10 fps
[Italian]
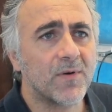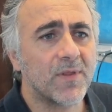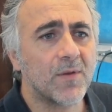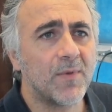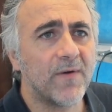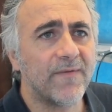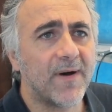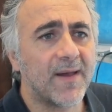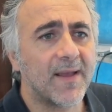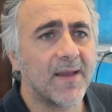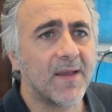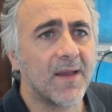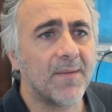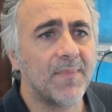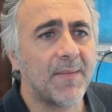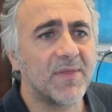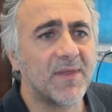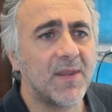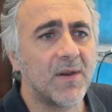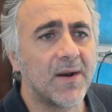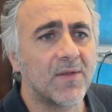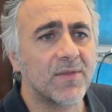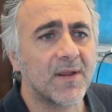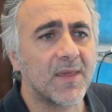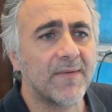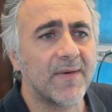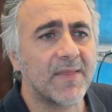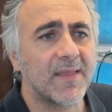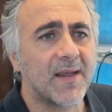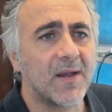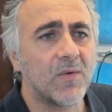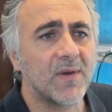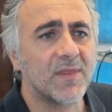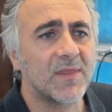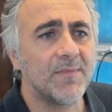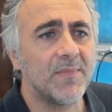cosa dobbiamo fare? Abbiamo inserito la nostra chiavetta USB,